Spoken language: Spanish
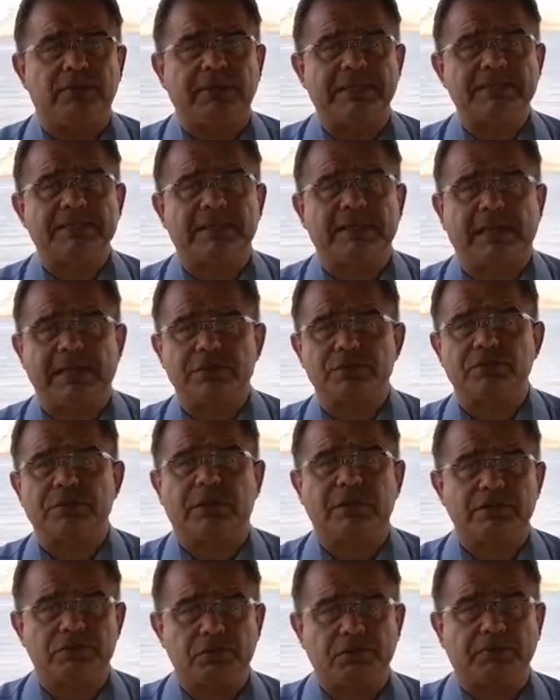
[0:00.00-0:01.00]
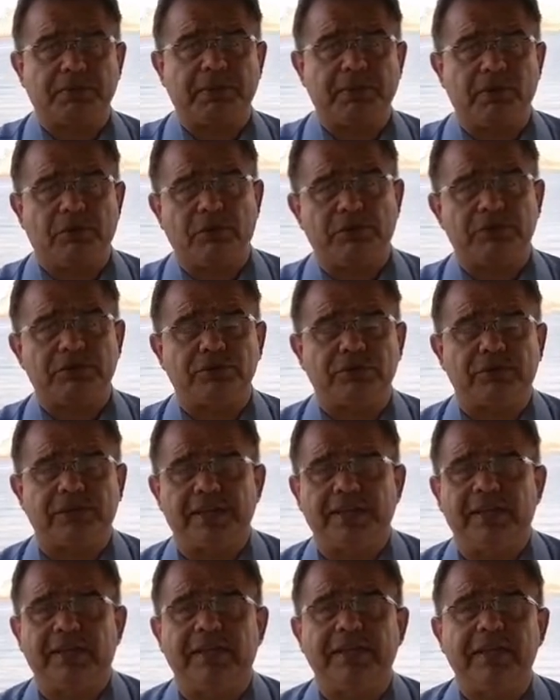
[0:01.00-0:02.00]
más caso a su piloto
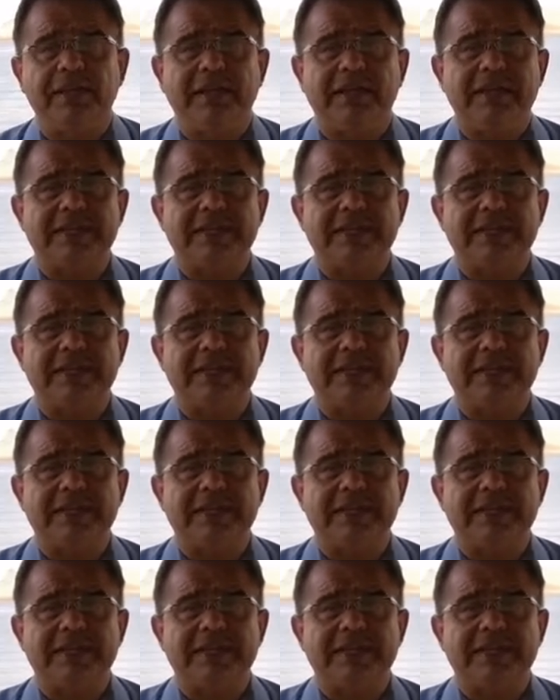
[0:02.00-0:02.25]
que